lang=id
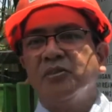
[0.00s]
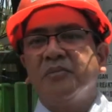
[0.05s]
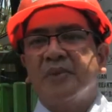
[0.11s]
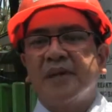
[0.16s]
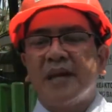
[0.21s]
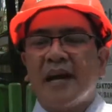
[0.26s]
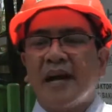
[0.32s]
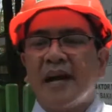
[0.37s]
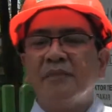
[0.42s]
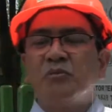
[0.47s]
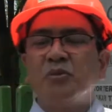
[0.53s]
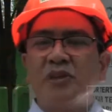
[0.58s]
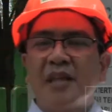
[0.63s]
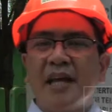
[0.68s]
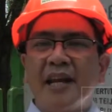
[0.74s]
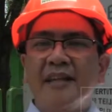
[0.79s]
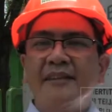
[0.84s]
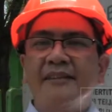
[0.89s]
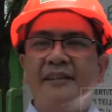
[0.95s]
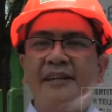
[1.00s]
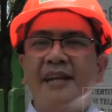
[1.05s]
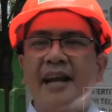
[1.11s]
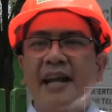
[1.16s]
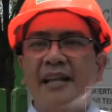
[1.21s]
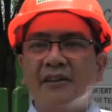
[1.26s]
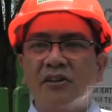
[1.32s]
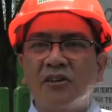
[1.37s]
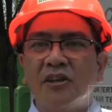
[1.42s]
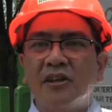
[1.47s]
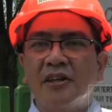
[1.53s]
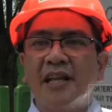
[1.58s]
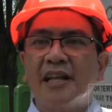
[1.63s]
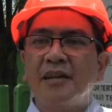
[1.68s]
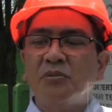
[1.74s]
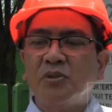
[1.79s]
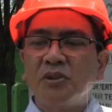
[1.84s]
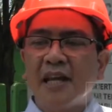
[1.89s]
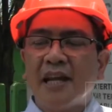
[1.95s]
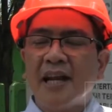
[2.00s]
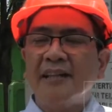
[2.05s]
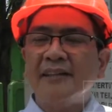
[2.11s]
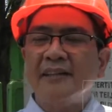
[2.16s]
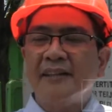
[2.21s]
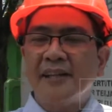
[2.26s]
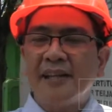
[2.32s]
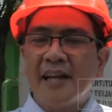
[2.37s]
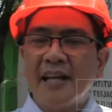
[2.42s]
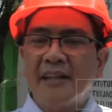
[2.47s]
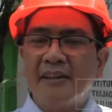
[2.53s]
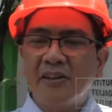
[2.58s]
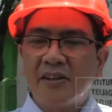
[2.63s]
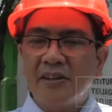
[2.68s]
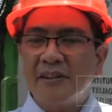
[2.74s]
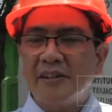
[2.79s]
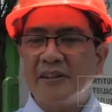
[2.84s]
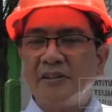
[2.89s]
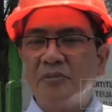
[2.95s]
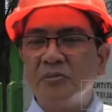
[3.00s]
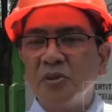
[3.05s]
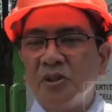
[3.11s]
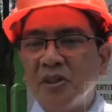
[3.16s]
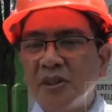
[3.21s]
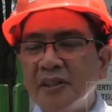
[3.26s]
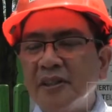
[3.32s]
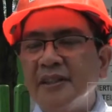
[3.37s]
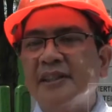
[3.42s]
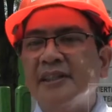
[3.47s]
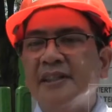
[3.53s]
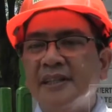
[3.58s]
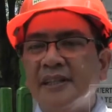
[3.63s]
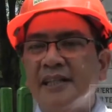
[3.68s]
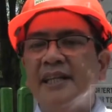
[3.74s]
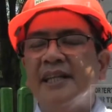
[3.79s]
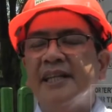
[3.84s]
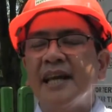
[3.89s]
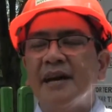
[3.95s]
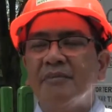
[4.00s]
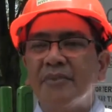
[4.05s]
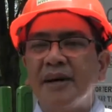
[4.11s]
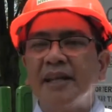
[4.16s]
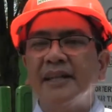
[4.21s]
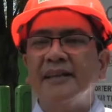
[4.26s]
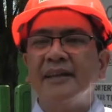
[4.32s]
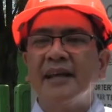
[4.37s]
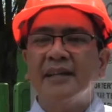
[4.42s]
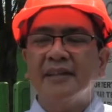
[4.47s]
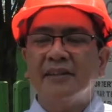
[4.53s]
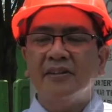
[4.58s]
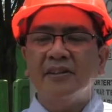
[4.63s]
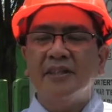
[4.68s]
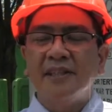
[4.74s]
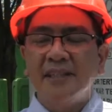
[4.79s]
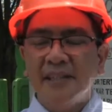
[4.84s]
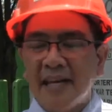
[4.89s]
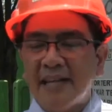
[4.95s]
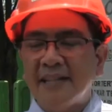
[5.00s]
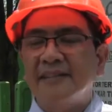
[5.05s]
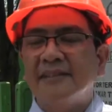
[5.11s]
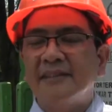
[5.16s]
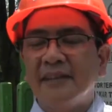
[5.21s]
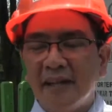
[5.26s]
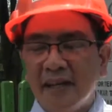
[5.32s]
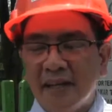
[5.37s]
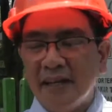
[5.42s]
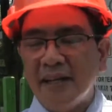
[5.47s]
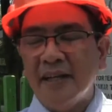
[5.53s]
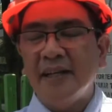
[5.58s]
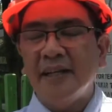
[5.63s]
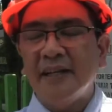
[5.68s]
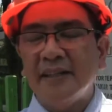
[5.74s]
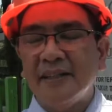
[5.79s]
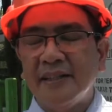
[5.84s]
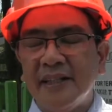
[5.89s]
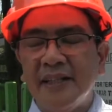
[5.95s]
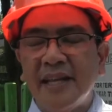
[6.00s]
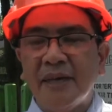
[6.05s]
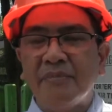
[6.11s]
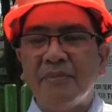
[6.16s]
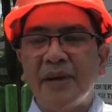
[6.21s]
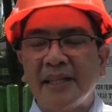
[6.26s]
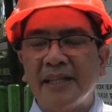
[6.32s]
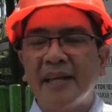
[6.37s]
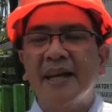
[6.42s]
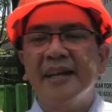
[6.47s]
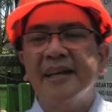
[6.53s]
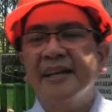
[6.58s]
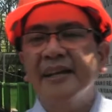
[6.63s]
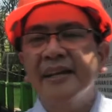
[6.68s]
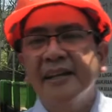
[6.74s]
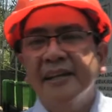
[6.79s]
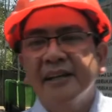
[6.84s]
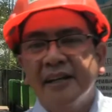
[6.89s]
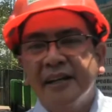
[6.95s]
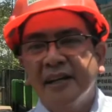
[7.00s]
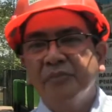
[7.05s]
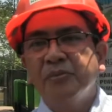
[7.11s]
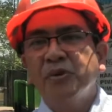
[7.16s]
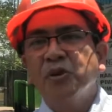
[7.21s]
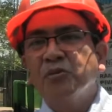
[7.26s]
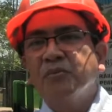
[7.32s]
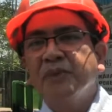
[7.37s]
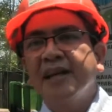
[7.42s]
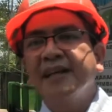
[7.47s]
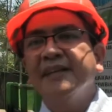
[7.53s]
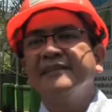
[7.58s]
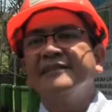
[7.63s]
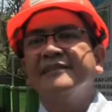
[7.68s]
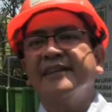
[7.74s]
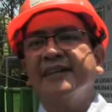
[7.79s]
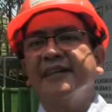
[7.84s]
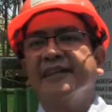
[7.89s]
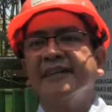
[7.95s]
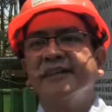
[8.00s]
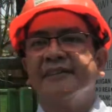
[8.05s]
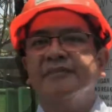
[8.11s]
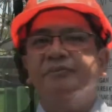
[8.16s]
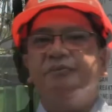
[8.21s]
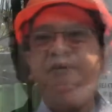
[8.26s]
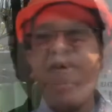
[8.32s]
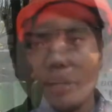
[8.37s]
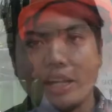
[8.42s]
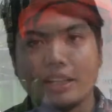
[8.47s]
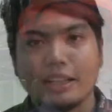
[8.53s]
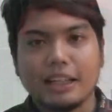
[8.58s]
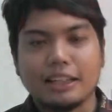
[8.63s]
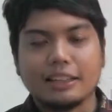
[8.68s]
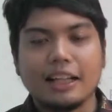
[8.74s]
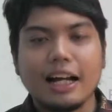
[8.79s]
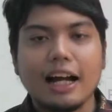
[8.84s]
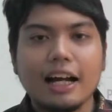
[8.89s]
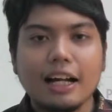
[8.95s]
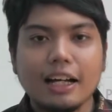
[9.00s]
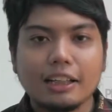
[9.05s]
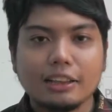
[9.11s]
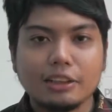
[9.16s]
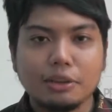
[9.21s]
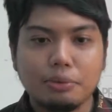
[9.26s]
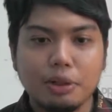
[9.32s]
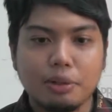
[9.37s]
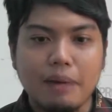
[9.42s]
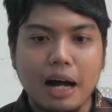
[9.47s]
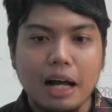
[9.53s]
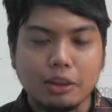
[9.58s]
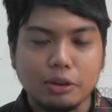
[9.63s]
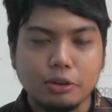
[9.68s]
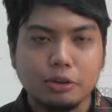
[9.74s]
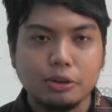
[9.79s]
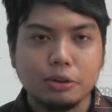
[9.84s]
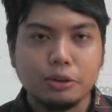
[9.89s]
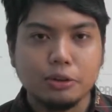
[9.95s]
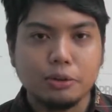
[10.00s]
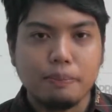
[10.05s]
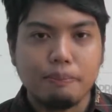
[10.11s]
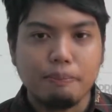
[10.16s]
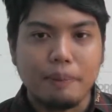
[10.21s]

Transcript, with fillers: untuk menggerakkan putaran generator. Dari putaran generator tersebut didapat atau di, uh, didapatkan uh, berupa listrik. Nah, TSA Sumur Batu